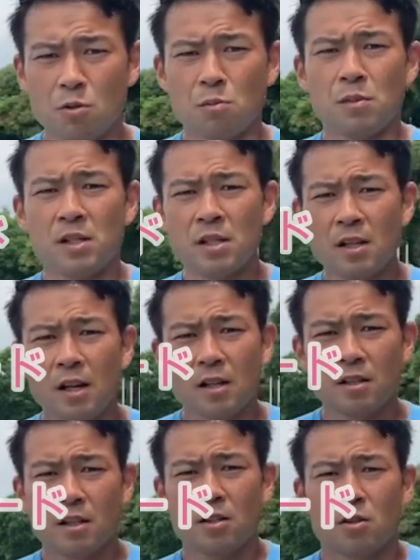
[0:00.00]
の短
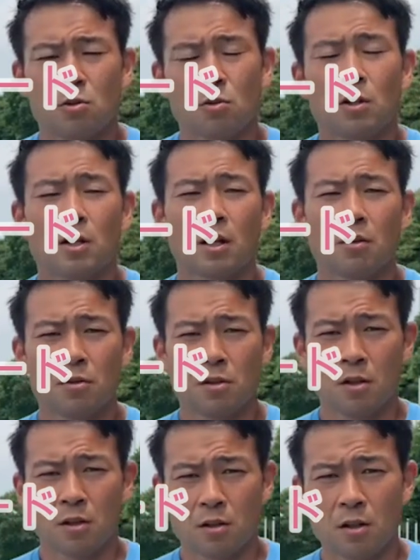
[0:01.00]
い選手と比較し
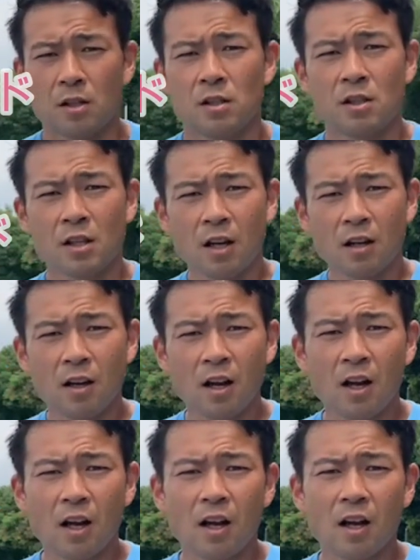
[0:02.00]
てですね、時間
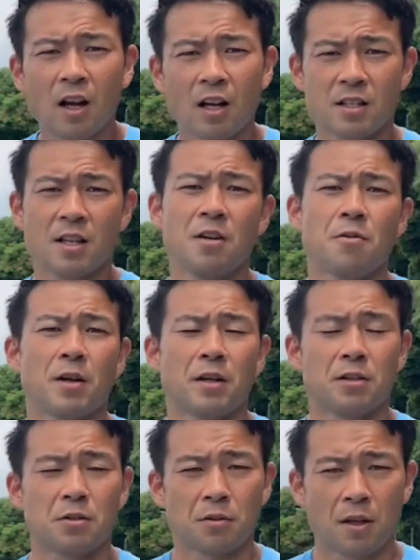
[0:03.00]
が稼げるわ
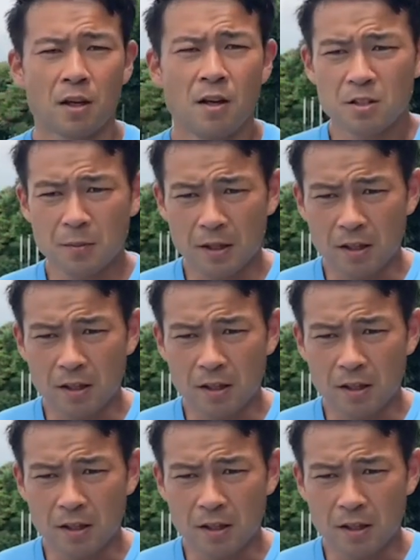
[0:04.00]
けですよね。つま